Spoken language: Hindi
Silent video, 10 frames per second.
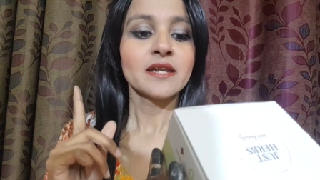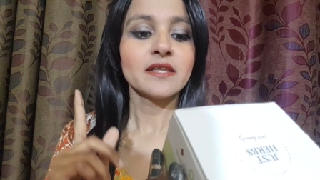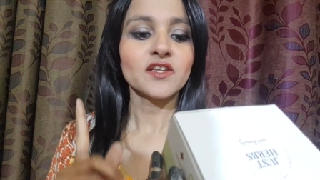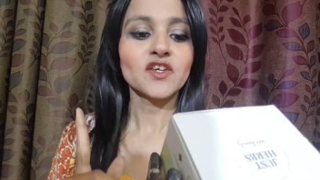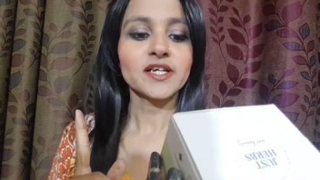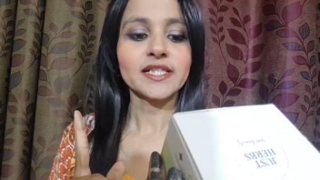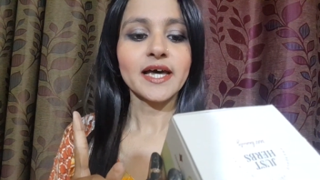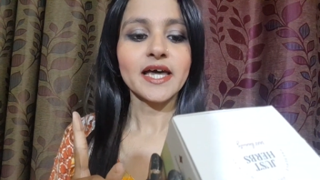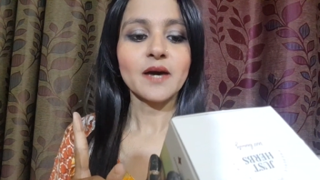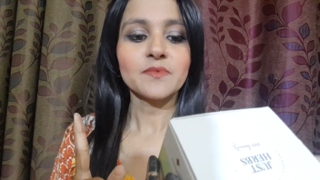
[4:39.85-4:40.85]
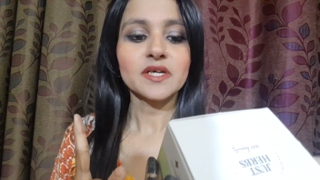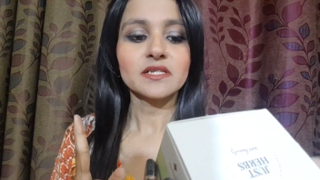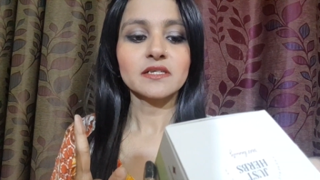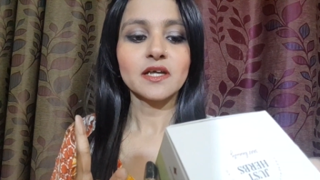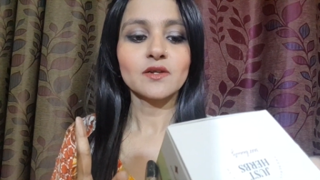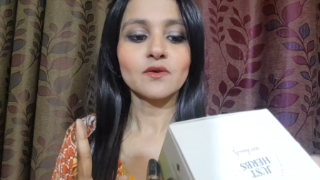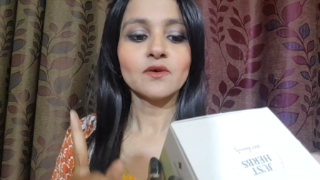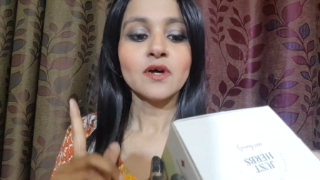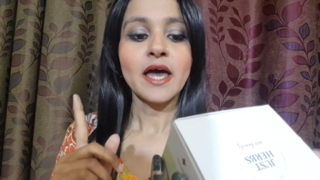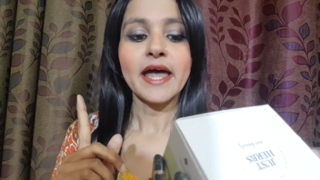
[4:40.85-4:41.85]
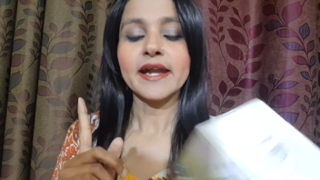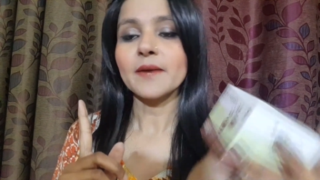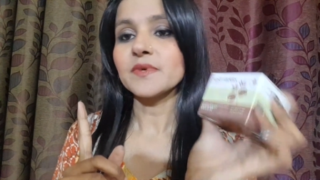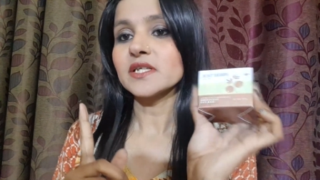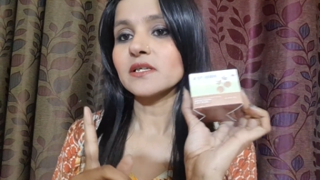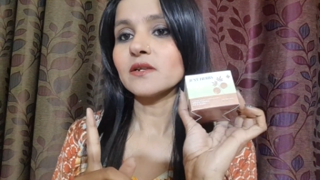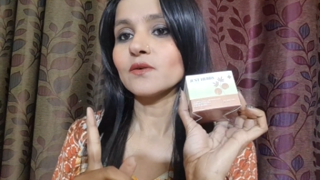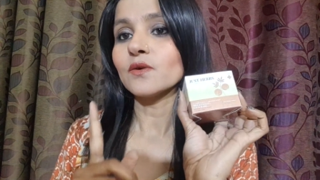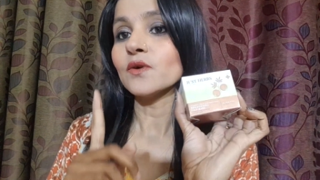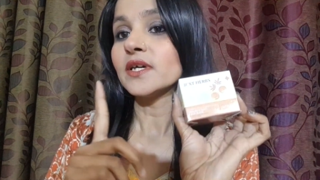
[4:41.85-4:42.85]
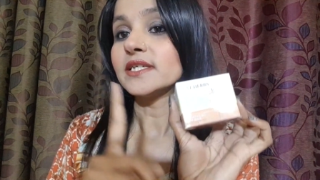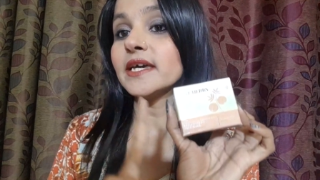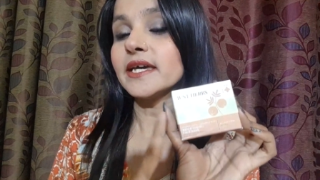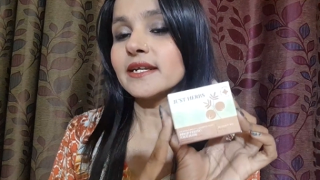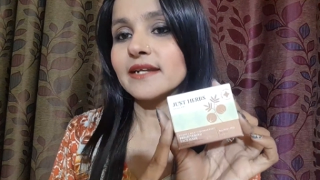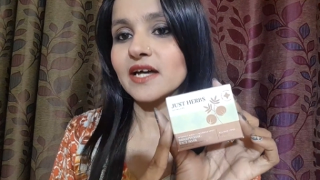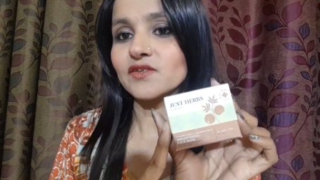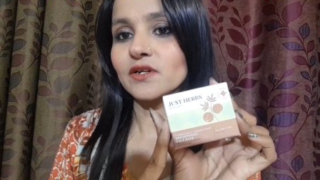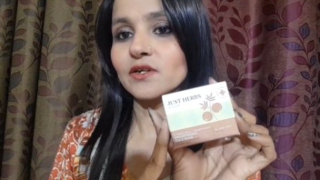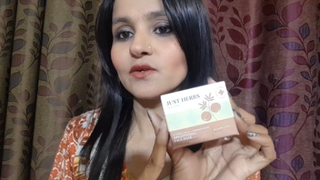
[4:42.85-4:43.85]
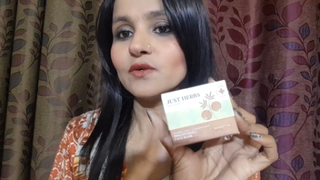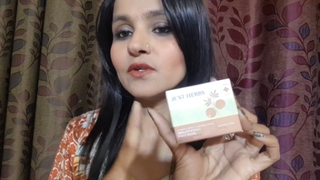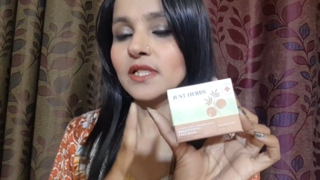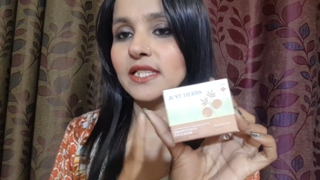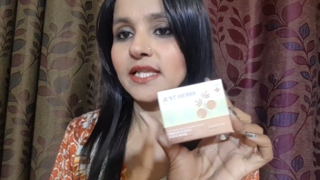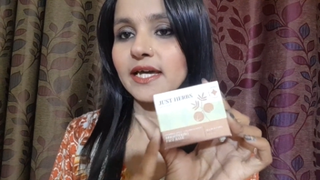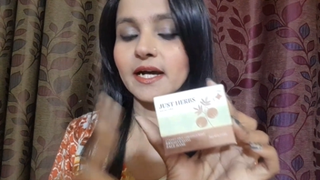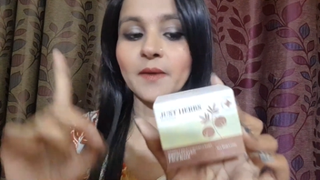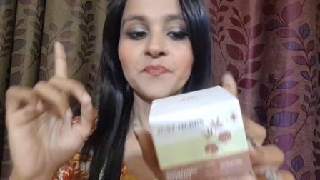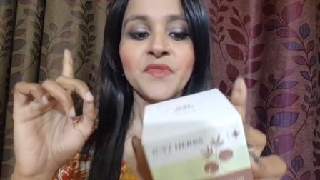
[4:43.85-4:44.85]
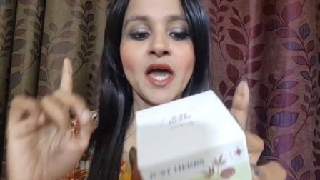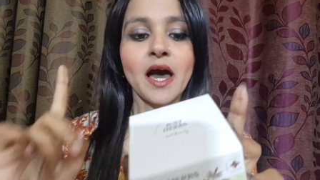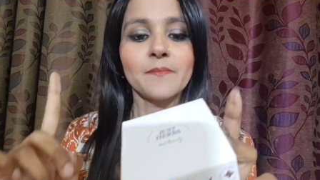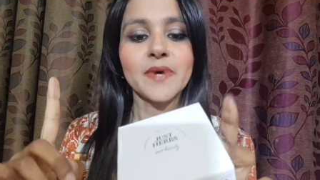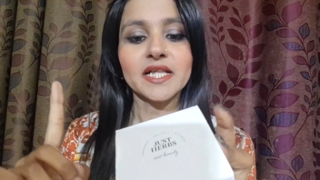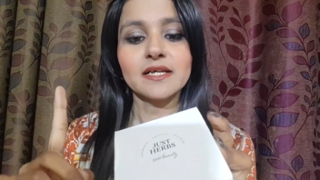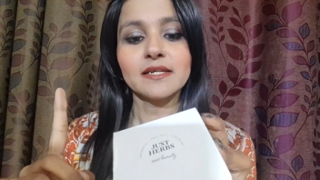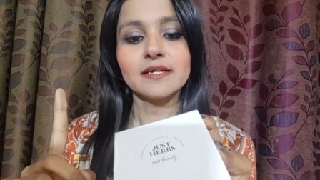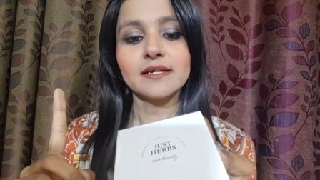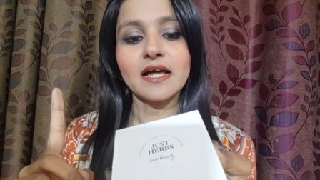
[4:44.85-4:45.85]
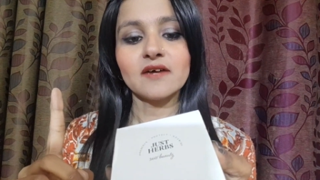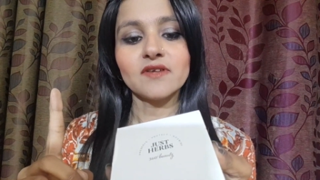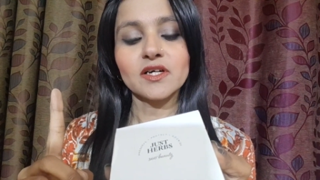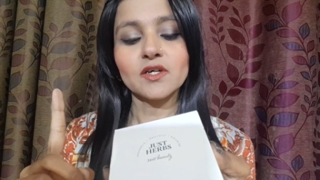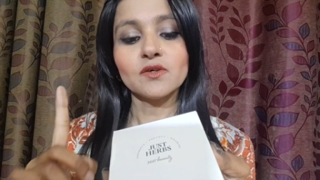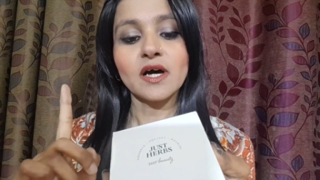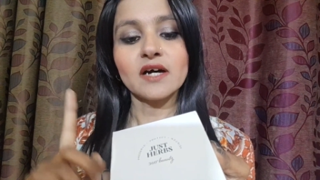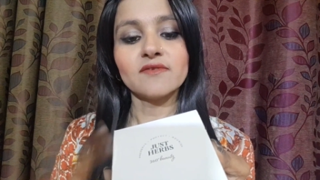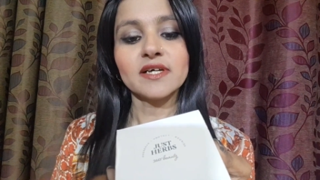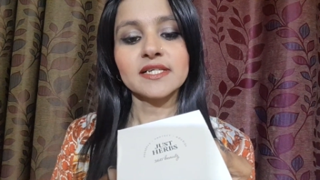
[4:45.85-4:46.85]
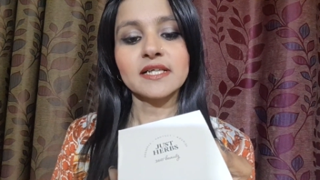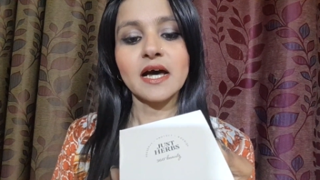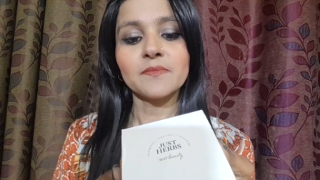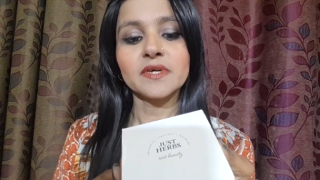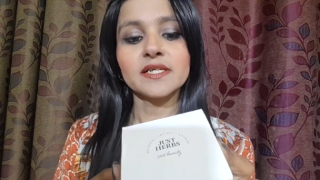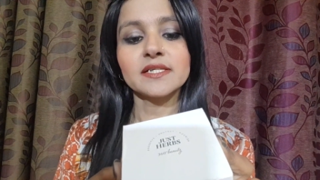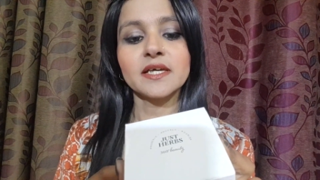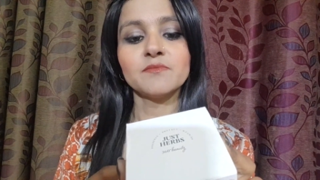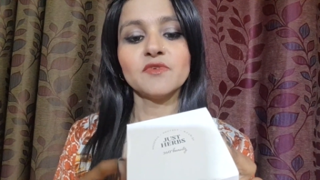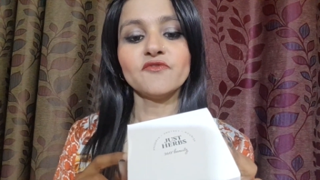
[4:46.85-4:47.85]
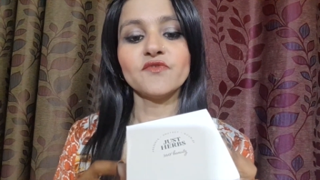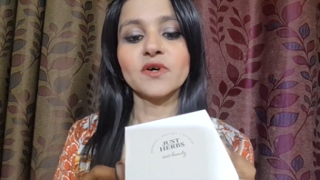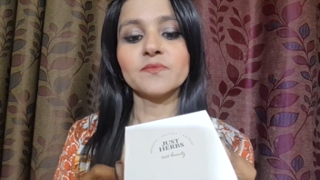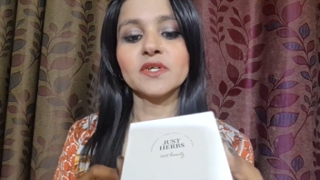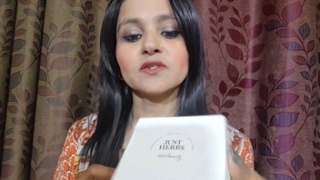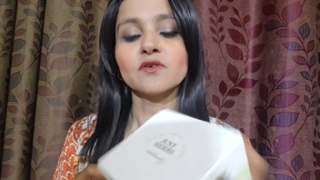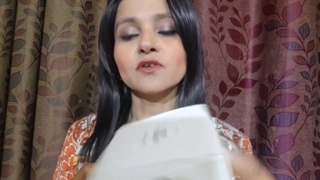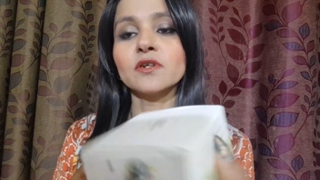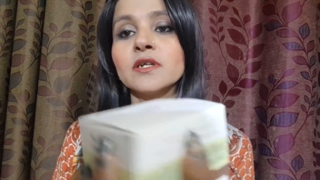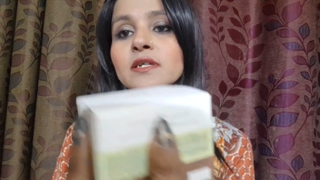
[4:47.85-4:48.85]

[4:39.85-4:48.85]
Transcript: नरिश करता है आपकी स्किन को एंड आपकी स्किन को ये एक नेचुरल ग्लो देगा अब बात करें अगर आंवला की तो आंवला आपकी स्किन में फॉर्मनेस और